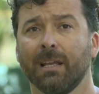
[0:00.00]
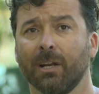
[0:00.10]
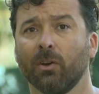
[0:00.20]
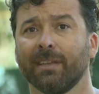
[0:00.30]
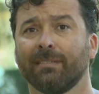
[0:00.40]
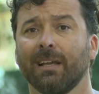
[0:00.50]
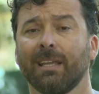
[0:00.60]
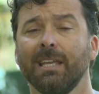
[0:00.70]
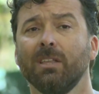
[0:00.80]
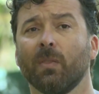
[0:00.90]
Creo que es
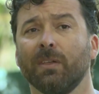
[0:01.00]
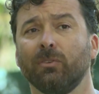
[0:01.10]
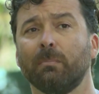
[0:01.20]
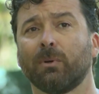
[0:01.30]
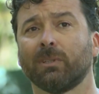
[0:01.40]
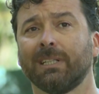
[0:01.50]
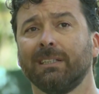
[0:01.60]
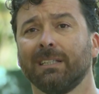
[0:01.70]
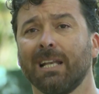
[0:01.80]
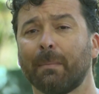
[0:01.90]
aquí donde es
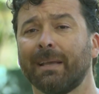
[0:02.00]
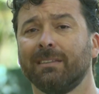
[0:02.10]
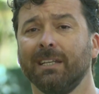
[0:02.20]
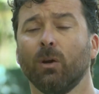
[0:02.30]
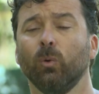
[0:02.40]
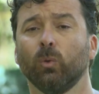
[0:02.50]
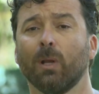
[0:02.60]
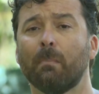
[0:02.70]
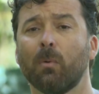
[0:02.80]
importante la maestría de cultura